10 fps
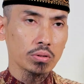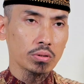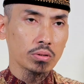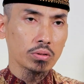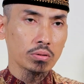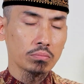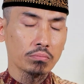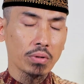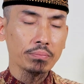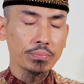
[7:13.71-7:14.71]
uh,
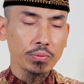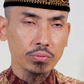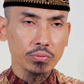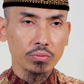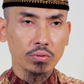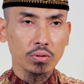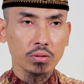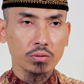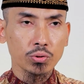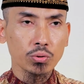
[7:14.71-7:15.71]
mampu
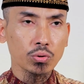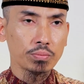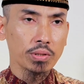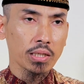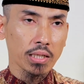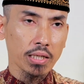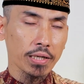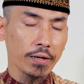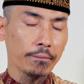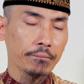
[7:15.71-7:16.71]
cukup dan
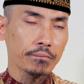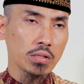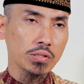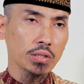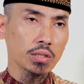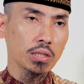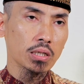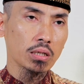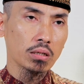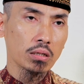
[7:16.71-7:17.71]
kaya
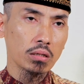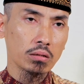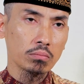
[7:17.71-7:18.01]
sehingga